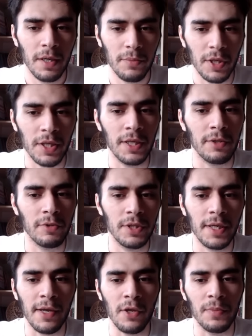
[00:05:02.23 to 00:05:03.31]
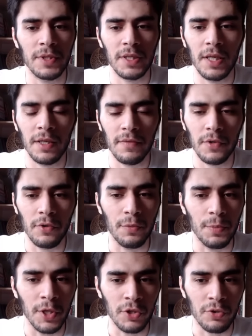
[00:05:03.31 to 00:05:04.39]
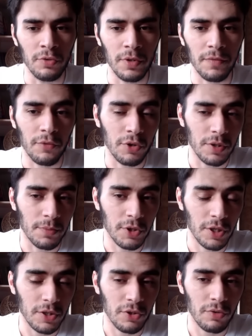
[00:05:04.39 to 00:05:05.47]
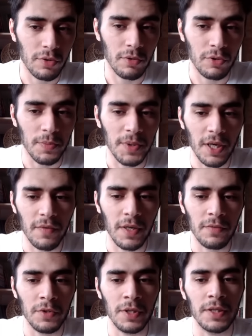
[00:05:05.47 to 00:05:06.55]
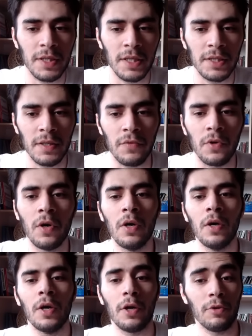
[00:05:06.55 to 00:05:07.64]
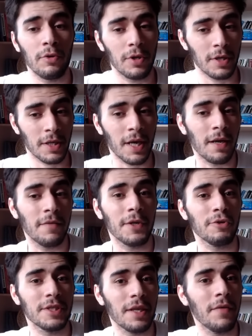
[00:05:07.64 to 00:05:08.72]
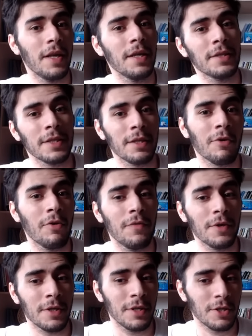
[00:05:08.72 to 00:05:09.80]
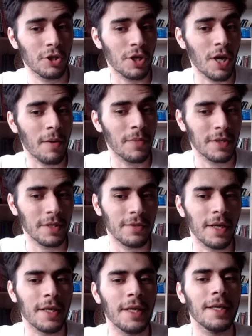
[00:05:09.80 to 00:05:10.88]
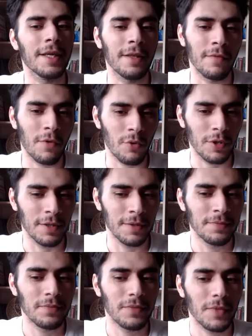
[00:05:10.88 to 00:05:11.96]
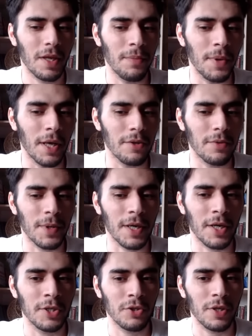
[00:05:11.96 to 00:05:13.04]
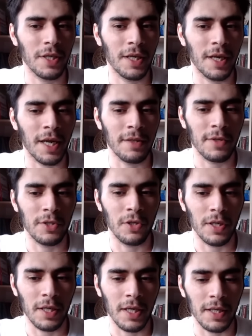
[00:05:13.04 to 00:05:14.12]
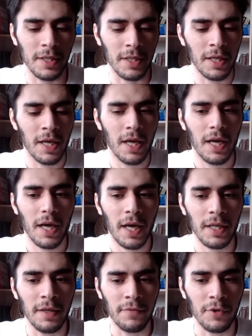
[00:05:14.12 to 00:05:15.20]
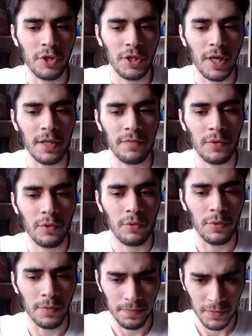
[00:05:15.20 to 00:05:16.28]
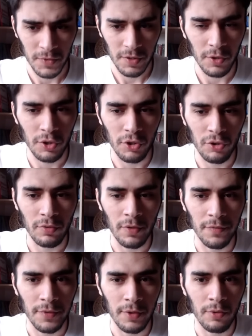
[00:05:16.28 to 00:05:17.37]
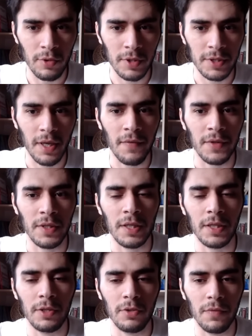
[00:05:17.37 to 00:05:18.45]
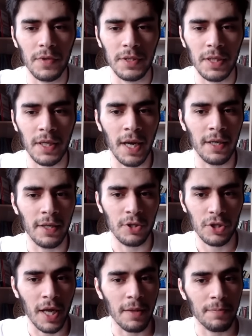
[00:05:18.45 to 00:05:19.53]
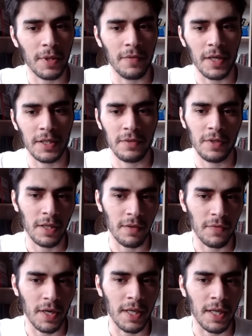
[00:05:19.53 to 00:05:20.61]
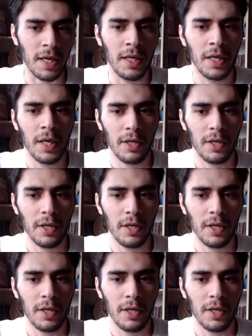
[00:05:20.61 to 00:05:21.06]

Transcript: Блокируйте конем изолированную пешку, и вроде бы сейчас черные уже перехватывают инициативу. Но, как говорил Савелий Тартаковер, шахматы – трагедия одного хода. И белую пока что играет Владимир Наякин. Они включают в игру свою тяжелую фигуру, ставят на открытую вертикаль, начинают подвязывать этого коня.